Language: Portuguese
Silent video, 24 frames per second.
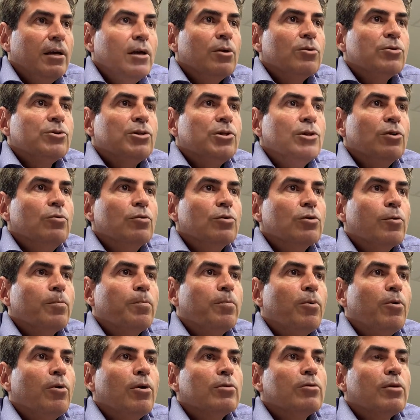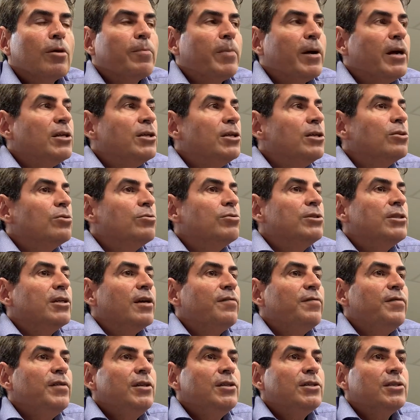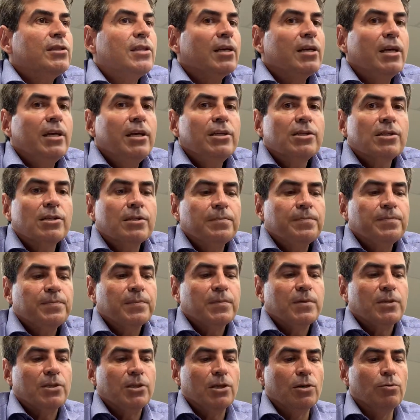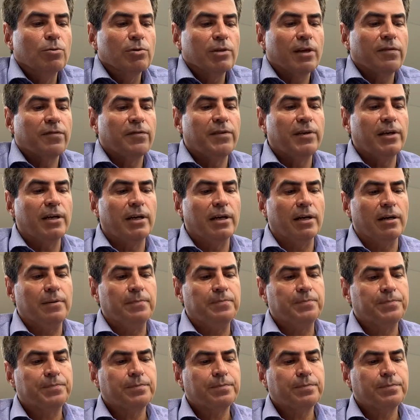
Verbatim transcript: Segundo ponto, a partir do dia 23, segunda-feira